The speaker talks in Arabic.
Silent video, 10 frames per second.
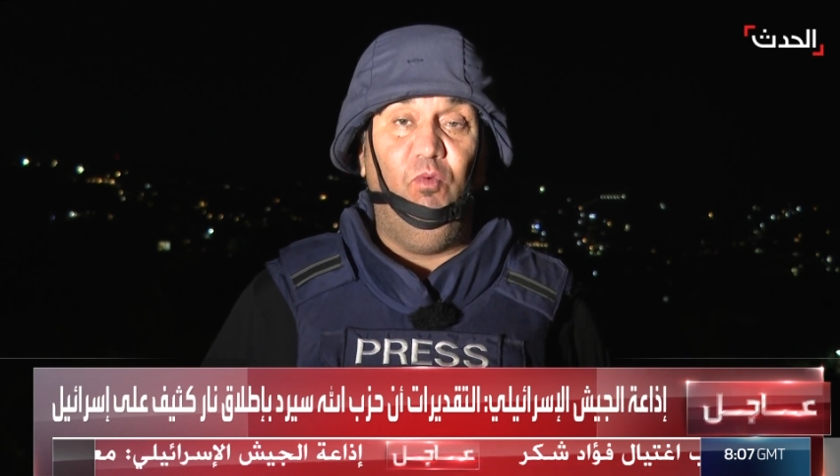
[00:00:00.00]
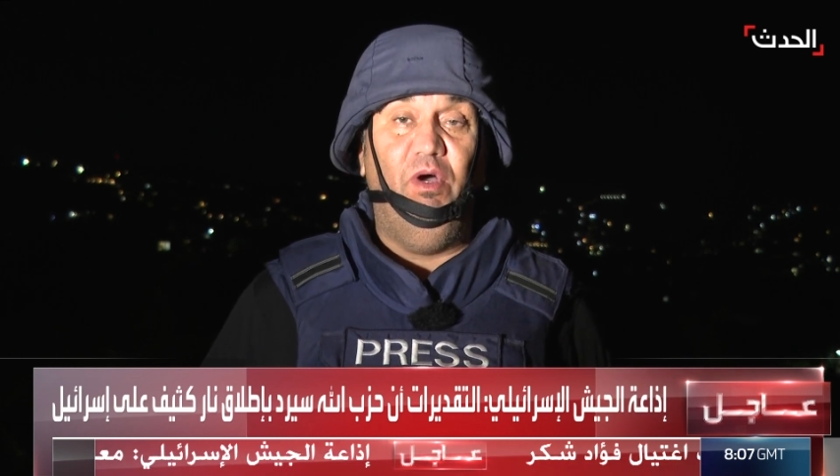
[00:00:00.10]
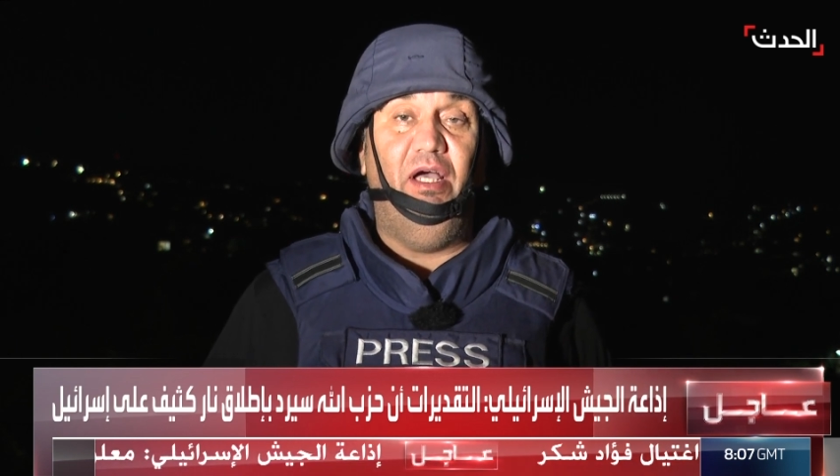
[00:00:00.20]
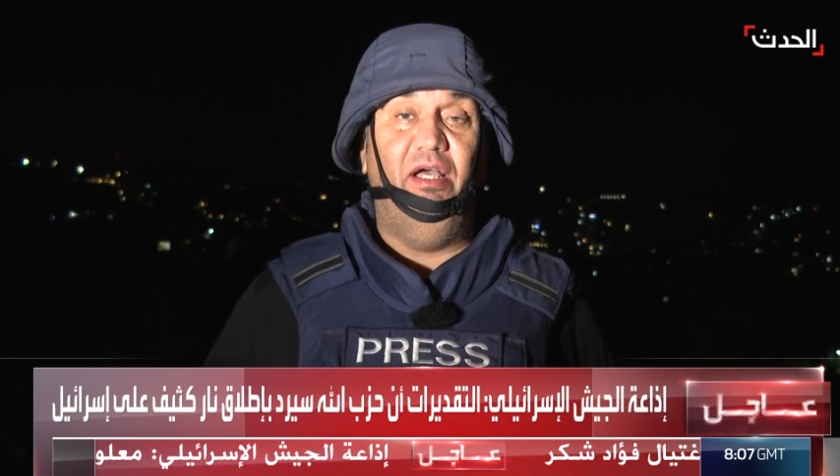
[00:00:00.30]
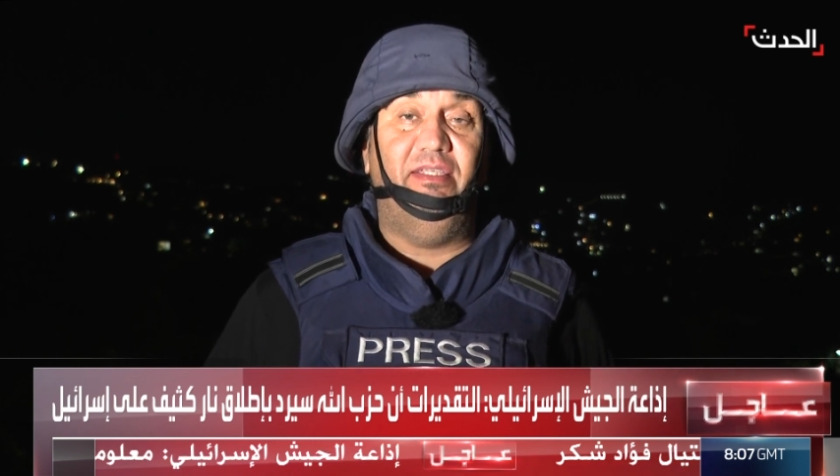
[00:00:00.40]

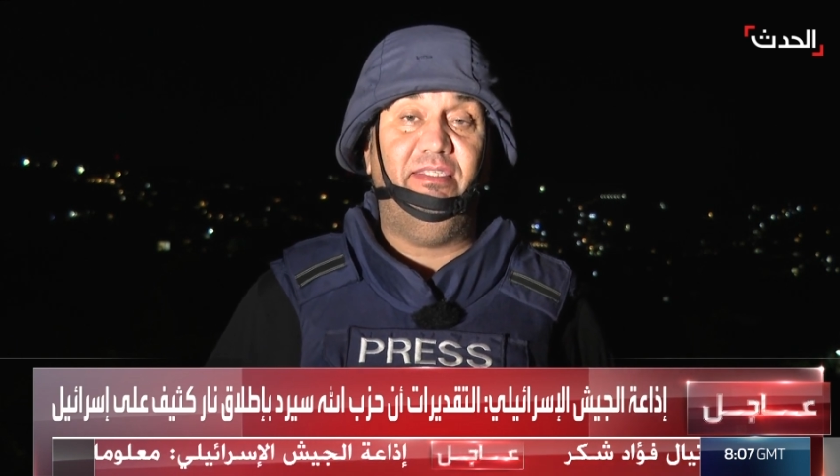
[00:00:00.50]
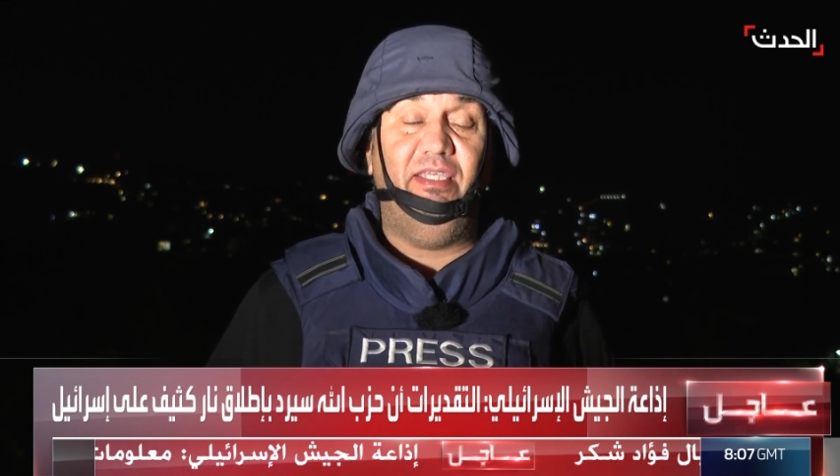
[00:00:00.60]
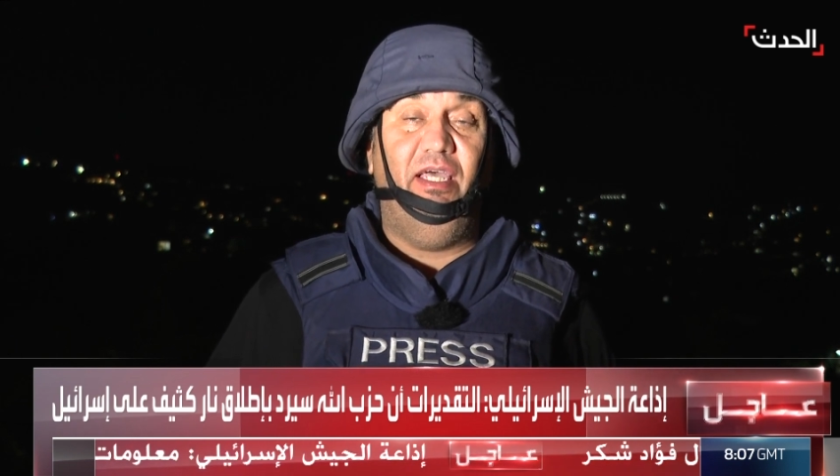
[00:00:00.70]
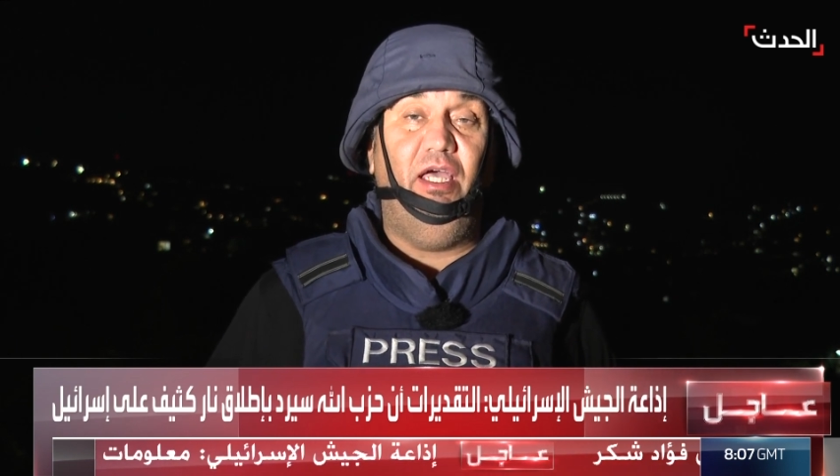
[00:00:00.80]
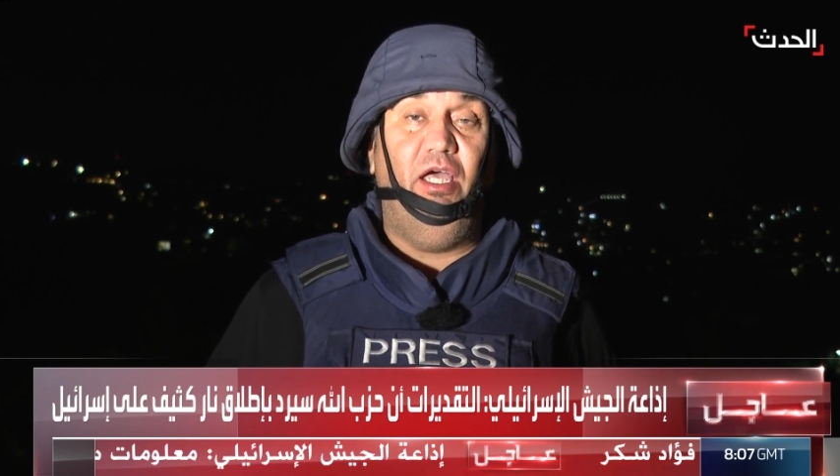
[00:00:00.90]

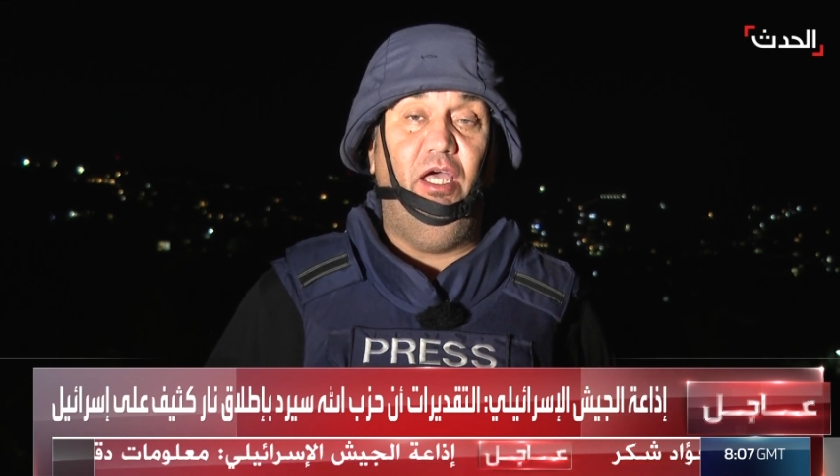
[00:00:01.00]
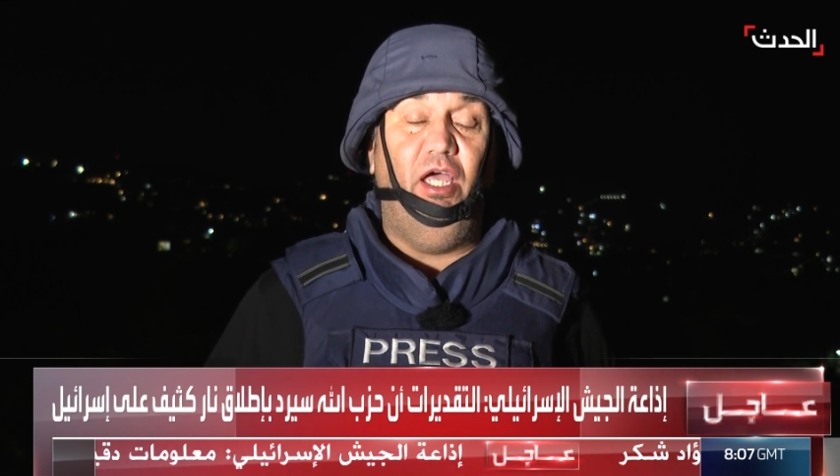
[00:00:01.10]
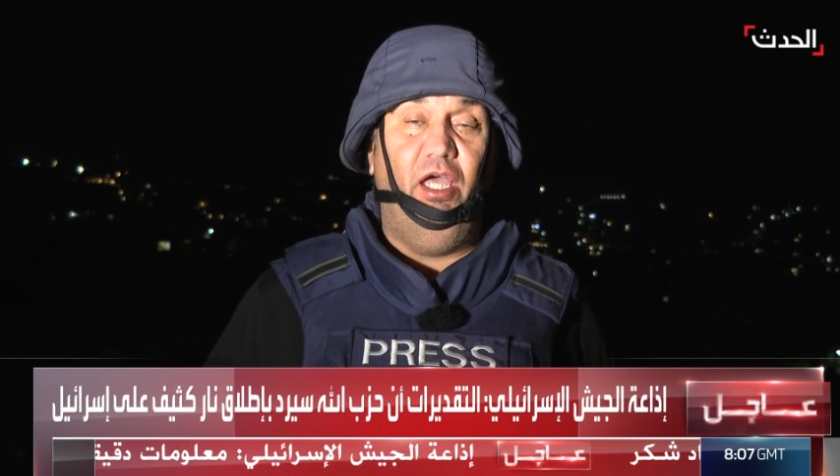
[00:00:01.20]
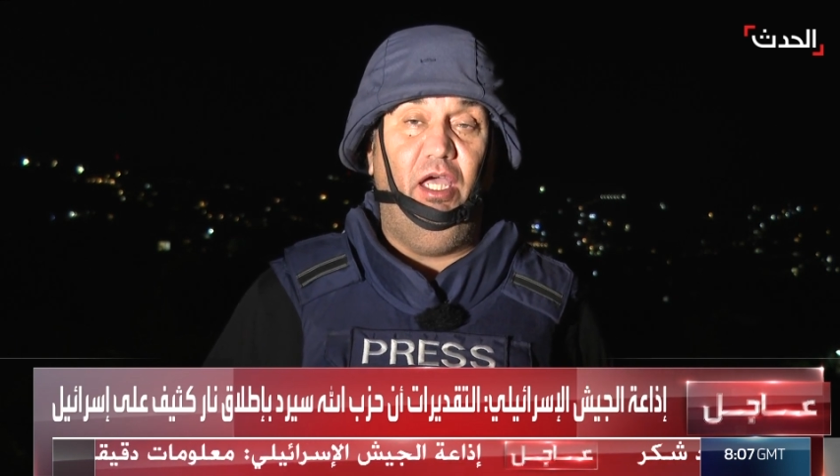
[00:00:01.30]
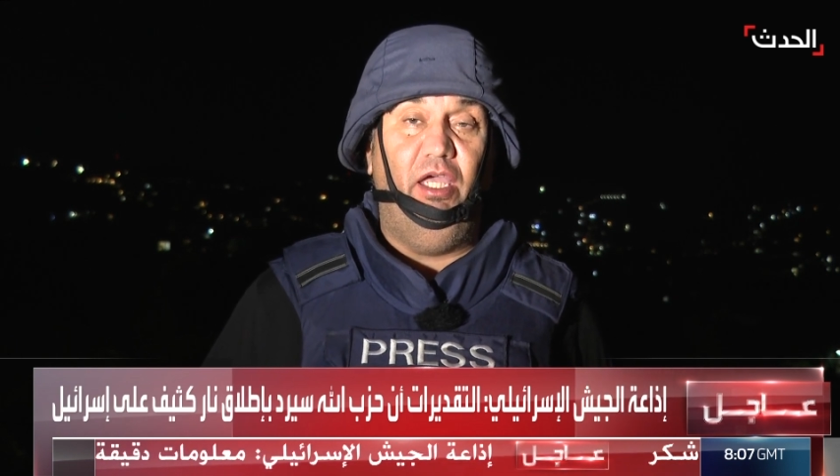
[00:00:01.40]

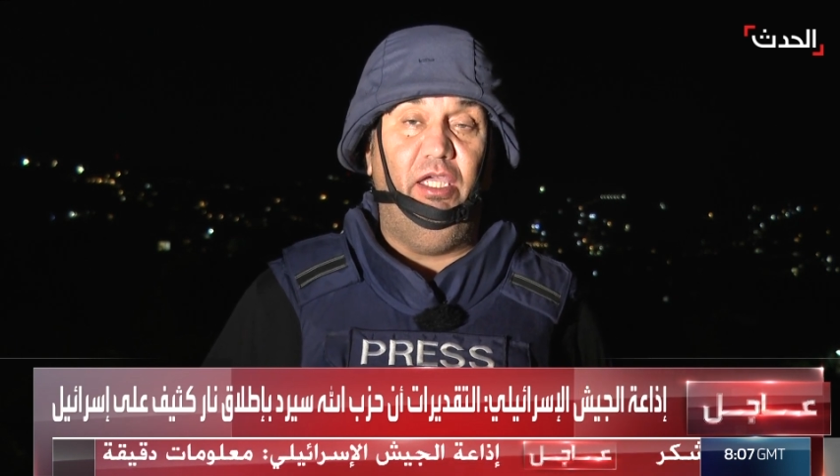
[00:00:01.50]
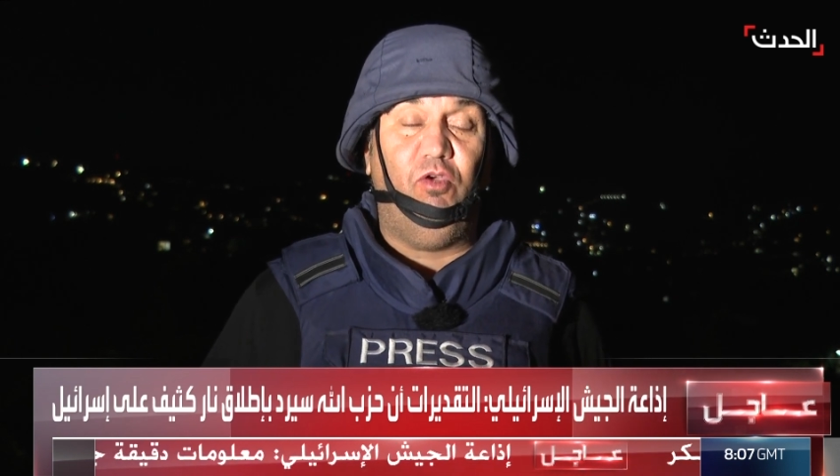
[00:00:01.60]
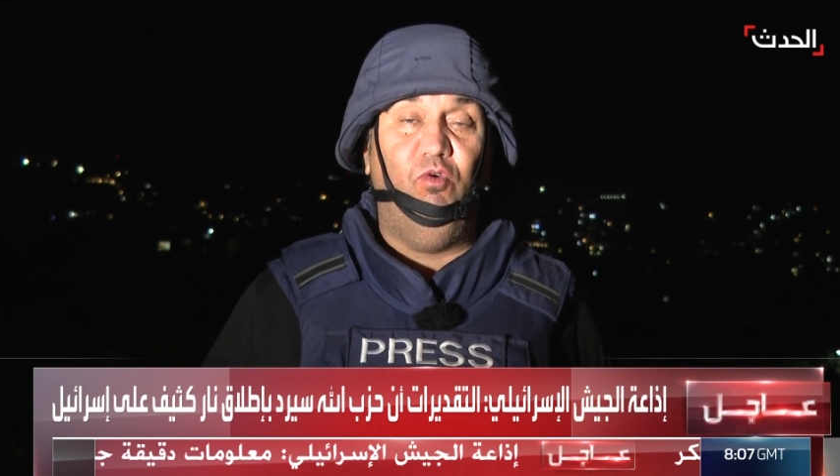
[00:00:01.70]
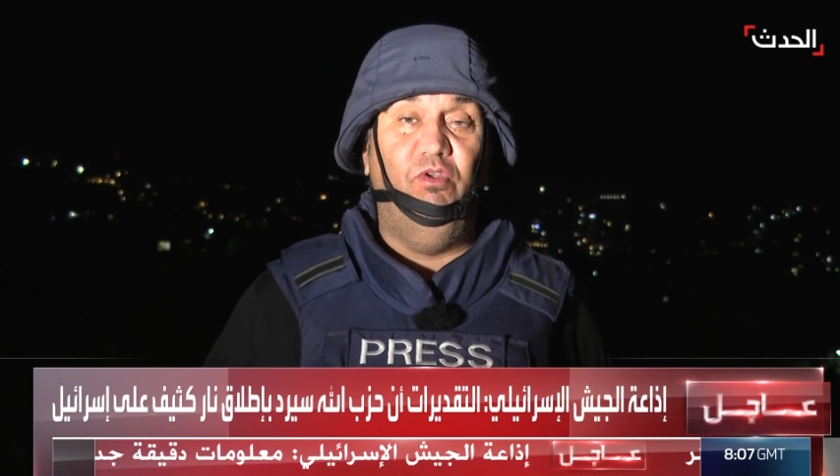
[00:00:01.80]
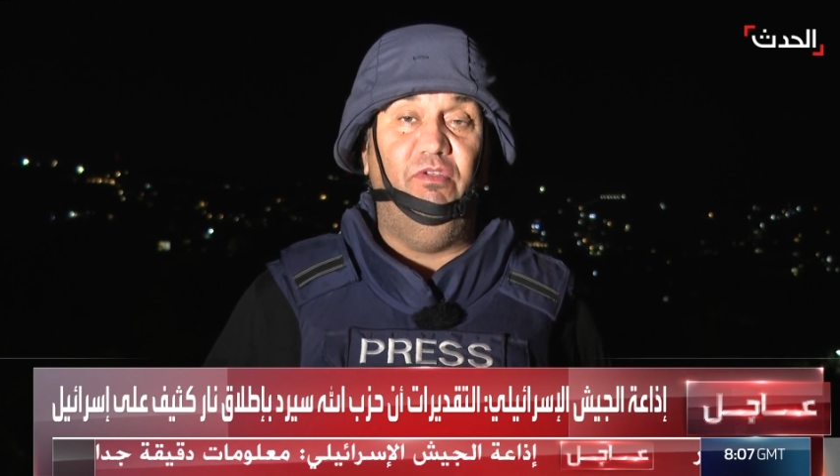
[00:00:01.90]

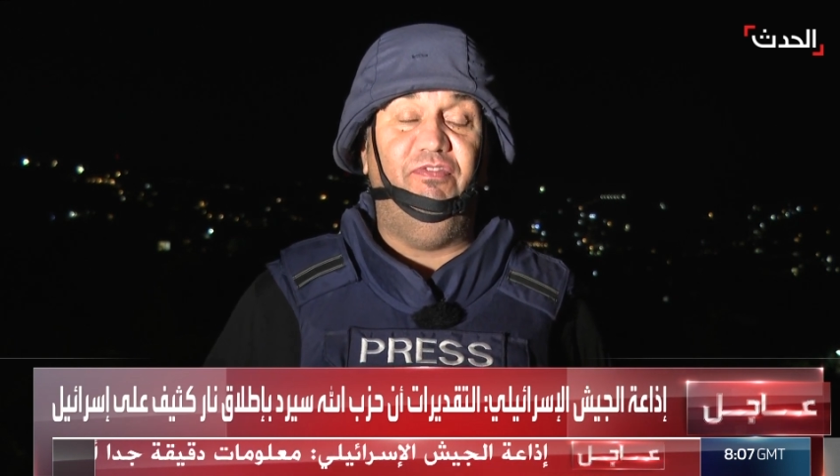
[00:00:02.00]
وسيكون